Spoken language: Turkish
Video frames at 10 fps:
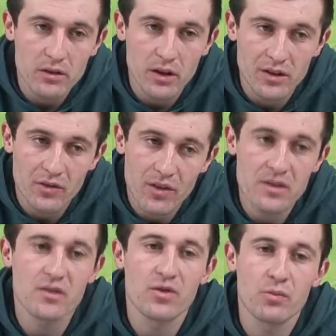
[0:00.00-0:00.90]
yani
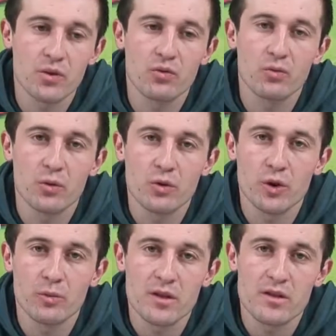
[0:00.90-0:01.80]
defansif yapıda futbol
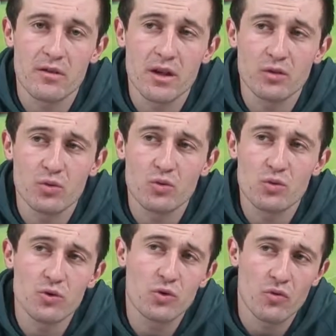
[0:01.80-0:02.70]
oynamayı seven,
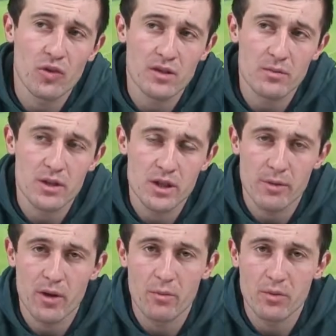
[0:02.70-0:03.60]
hücumu çok fazla
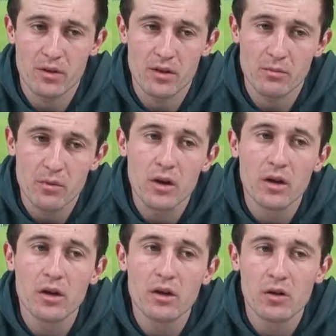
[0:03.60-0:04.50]
beceremeyen bir takım.
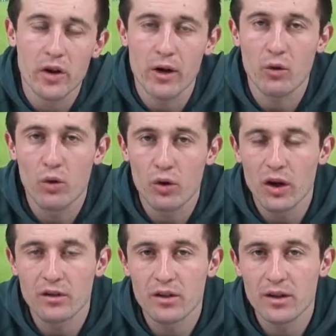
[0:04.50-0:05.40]
Yani
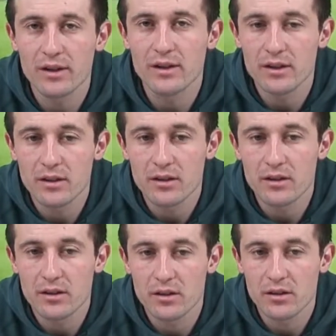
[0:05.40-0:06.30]
Hollanda Ligi'nin
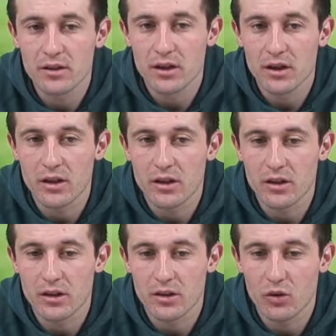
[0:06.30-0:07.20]

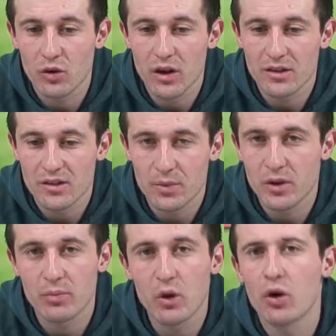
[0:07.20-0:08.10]
e, Hollanda
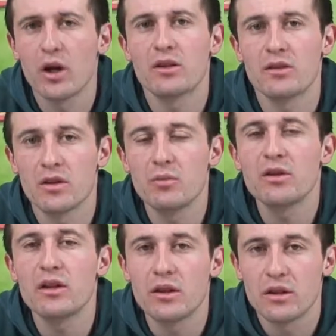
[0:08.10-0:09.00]
tipik bir Hollanda takımı
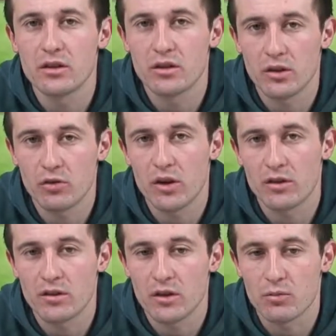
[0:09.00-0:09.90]
değil
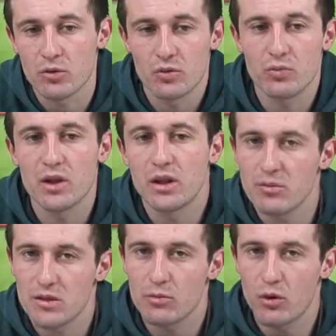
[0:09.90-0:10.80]
Twente takımı. Çünkü
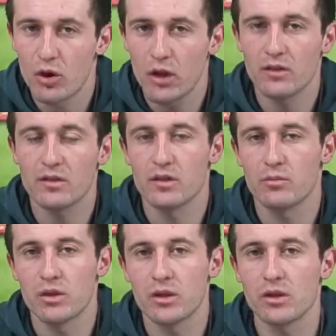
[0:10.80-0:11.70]
bildiğimiz gibi Hollanda
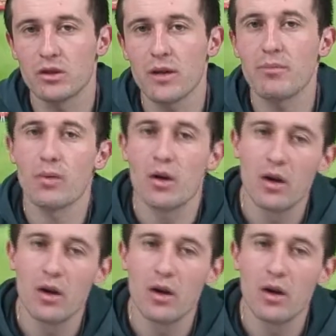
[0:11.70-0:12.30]
takımları hep